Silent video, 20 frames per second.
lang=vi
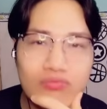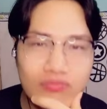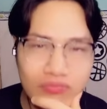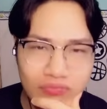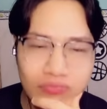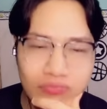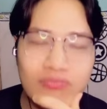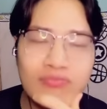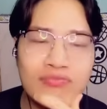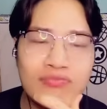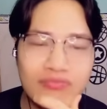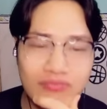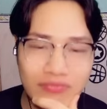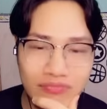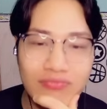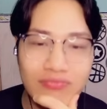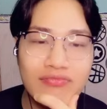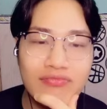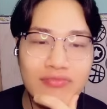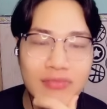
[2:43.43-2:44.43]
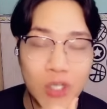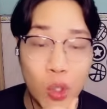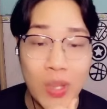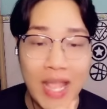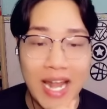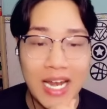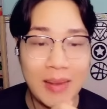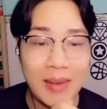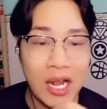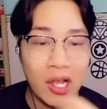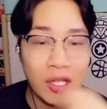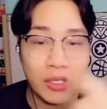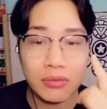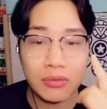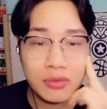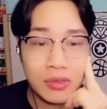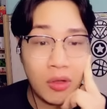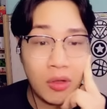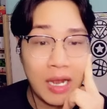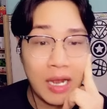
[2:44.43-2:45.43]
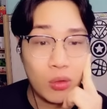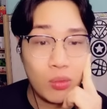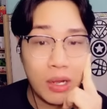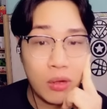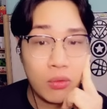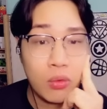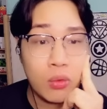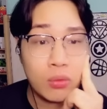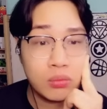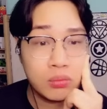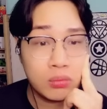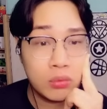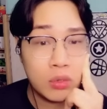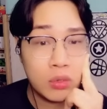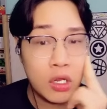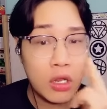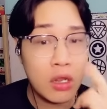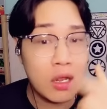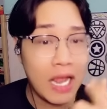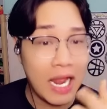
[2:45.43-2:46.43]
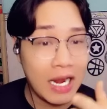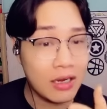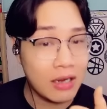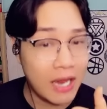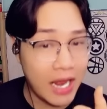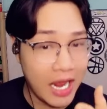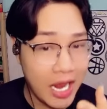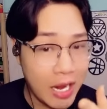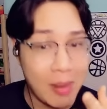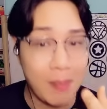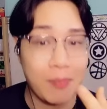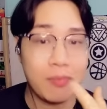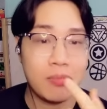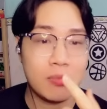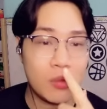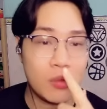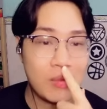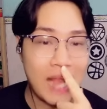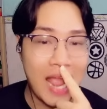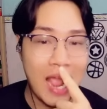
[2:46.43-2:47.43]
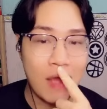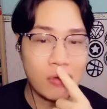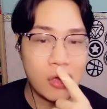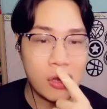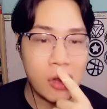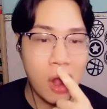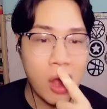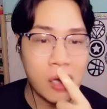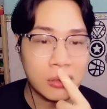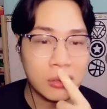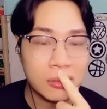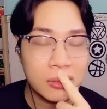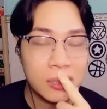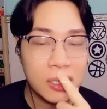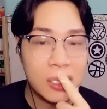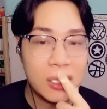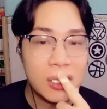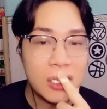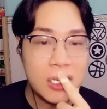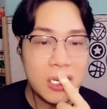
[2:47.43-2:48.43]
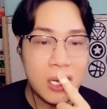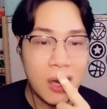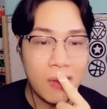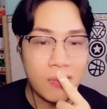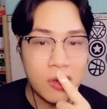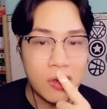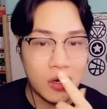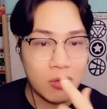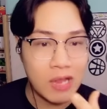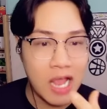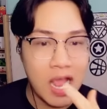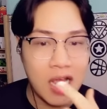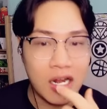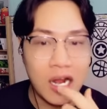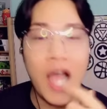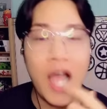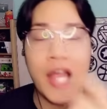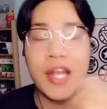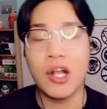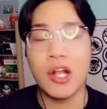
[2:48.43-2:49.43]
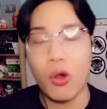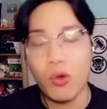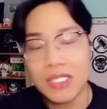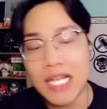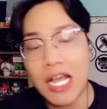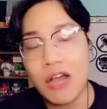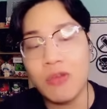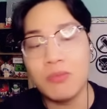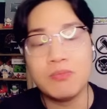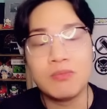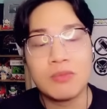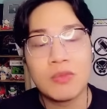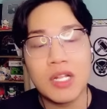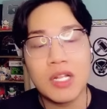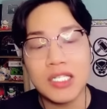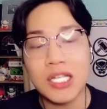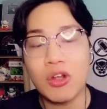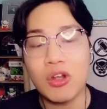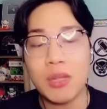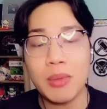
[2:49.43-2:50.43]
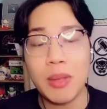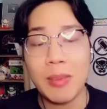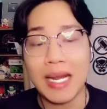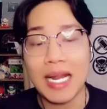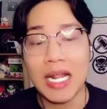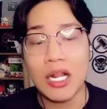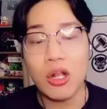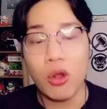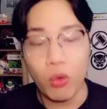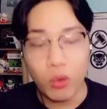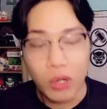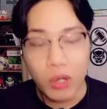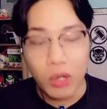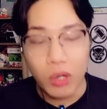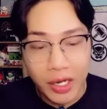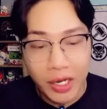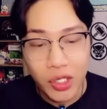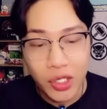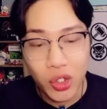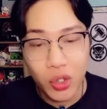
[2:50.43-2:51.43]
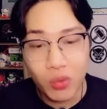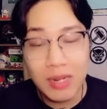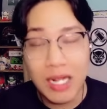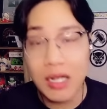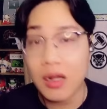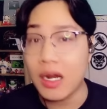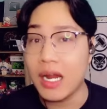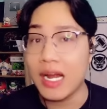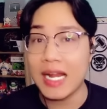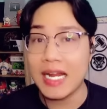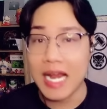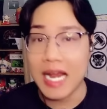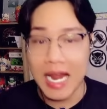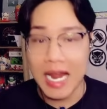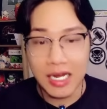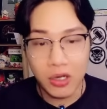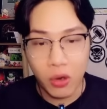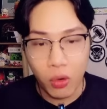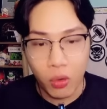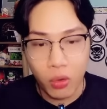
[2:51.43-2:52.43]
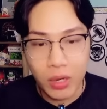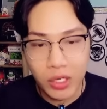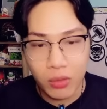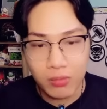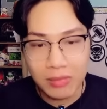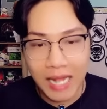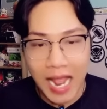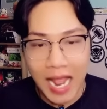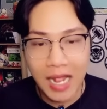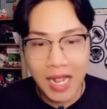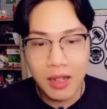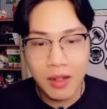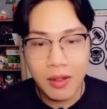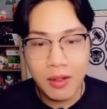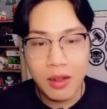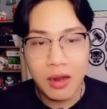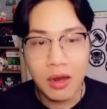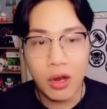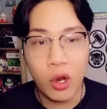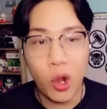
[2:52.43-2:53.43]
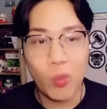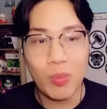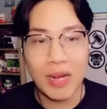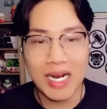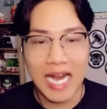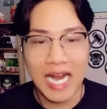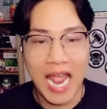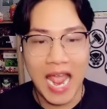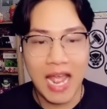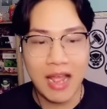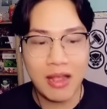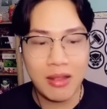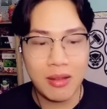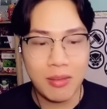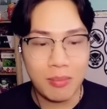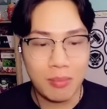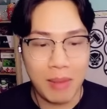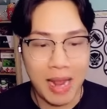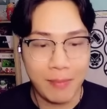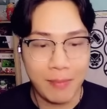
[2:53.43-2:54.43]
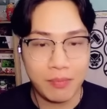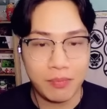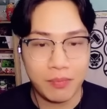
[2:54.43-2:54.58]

ừ, ngủ nhanh đi bà nội rồi ăn uống lâu luôn ăn hẹ mập giống cao đó con không được con nha rồi ngủ xong thì sau khi mấy bạn này ngủ rồi thì chúng ta có thể lấy gậy rũ để chúng ta lột mặt nạ bẹp